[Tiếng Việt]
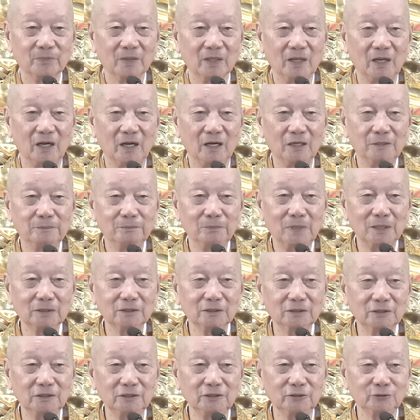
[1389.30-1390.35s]
Ở
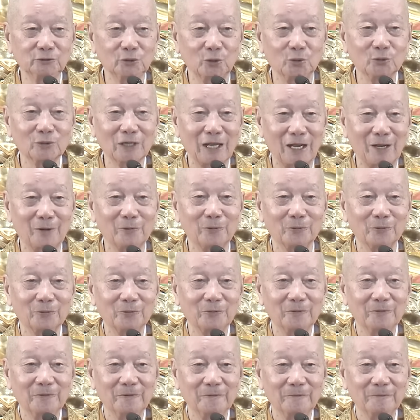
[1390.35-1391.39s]
bất cứ chỗ nào,
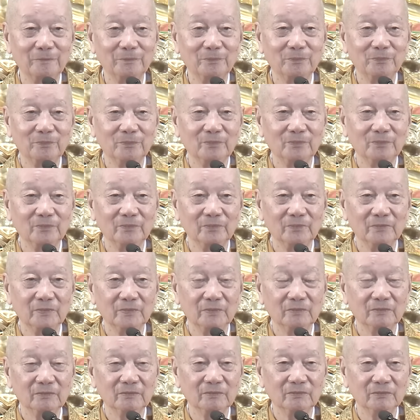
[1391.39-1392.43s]

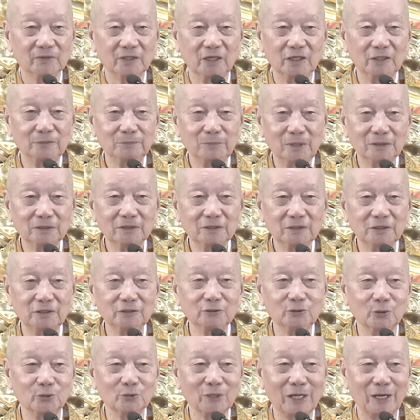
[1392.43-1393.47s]
tới bất cứ
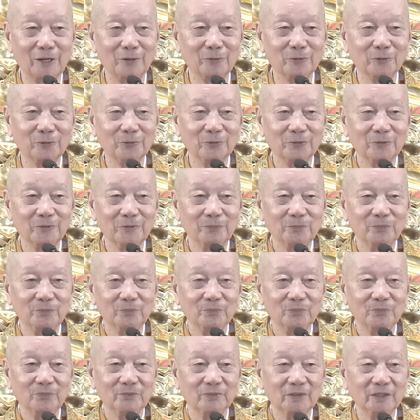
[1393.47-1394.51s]
chỗ nào,
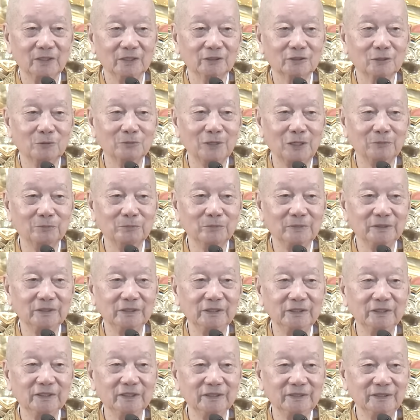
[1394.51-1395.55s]
thì ở trong lòng mình
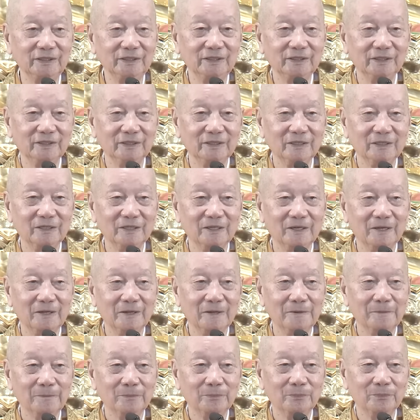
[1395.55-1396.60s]
nghĩ cái gì?
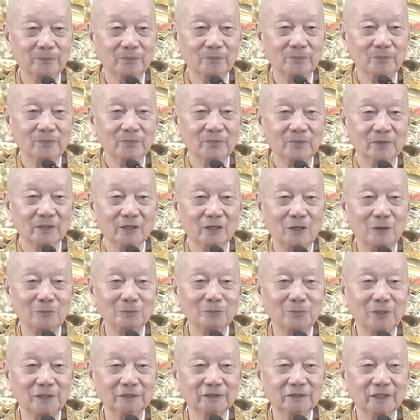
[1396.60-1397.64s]

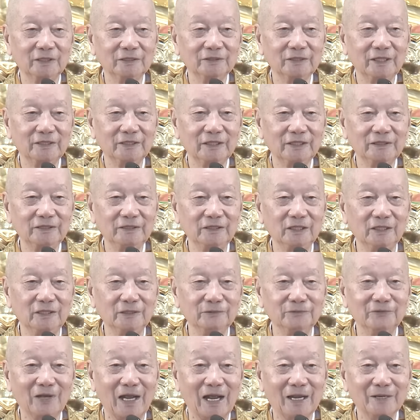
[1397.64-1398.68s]
Không phải tới đây để
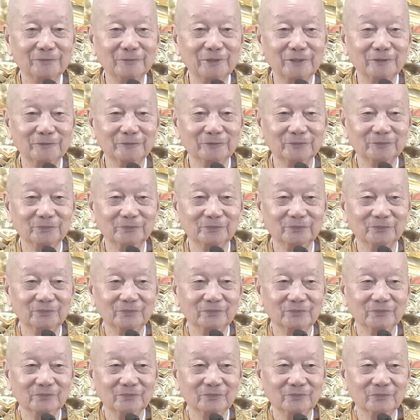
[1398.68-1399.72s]
nhờ vả, phải không?
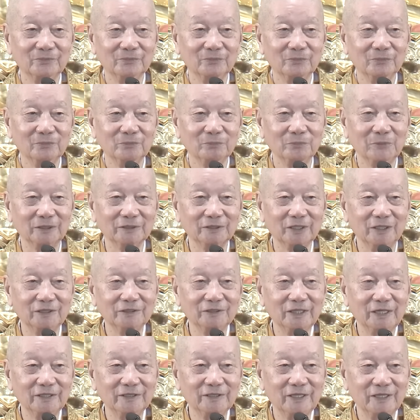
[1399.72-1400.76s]
Mà
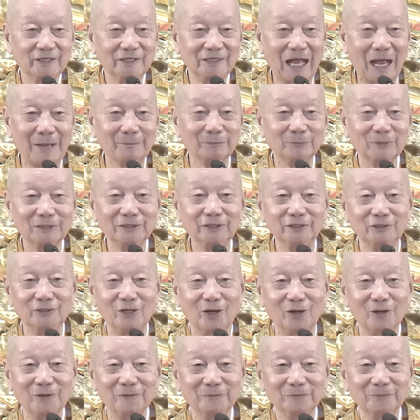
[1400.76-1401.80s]
tới đây để làm cái gì
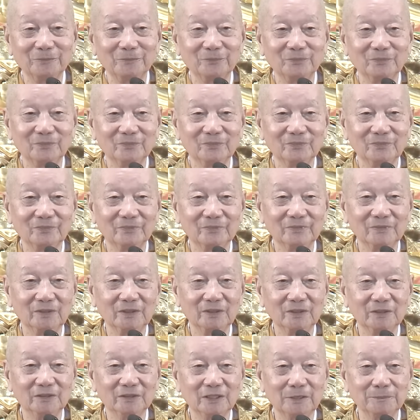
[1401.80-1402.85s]
đó,
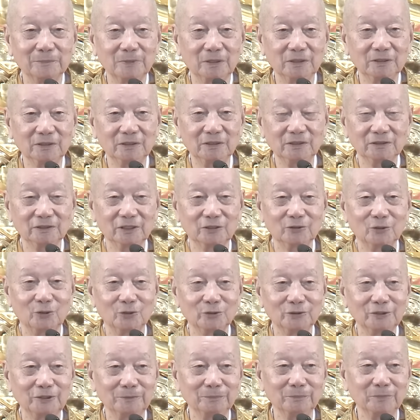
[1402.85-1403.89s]
thì người ta mở cửa, người ta
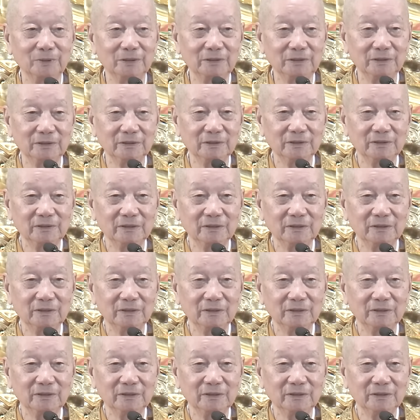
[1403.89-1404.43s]
đón tiếp mình chứ.